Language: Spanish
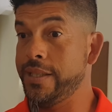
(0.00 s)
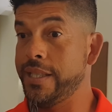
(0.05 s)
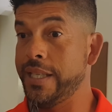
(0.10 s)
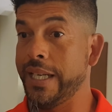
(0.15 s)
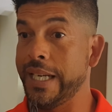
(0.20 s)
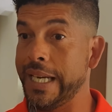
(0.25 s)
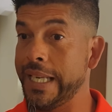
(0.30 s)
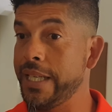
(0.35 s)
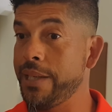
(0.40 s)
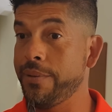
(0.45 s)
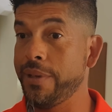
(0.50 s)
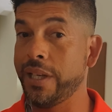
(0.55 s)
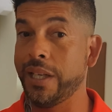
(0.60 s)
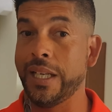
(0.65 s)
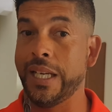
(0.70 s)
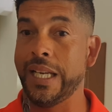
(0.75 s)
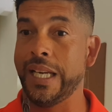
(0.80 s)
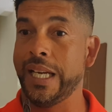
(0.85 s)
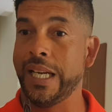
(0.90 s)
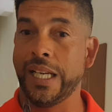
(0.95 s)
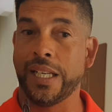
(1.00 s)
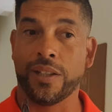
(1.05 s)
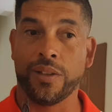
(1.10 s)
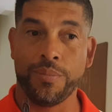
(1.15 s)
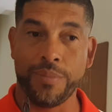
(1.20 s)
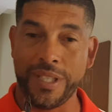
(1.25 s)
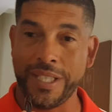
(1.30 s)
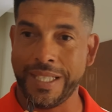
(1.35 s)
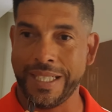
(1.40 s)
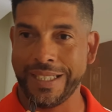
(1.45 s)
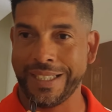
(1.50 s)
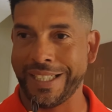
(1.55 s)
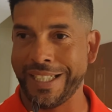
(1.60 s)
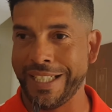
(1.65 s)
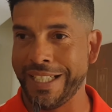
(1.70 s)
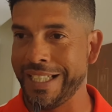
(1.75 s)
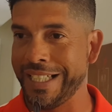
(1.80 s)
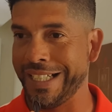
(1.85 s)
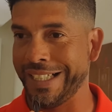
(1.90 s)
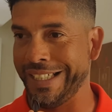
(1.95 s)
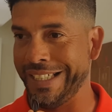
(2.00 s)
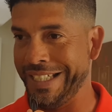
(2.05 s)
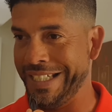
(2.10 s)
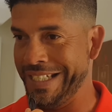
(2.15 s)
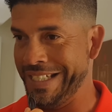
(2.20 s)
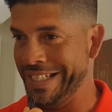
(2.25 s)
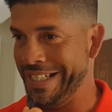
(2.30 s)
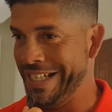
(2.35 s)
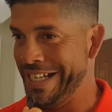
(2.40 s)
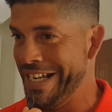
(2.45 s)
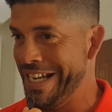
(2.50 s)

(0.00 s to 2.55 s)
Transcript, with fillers: llegar y ver la Romina, que es la, que,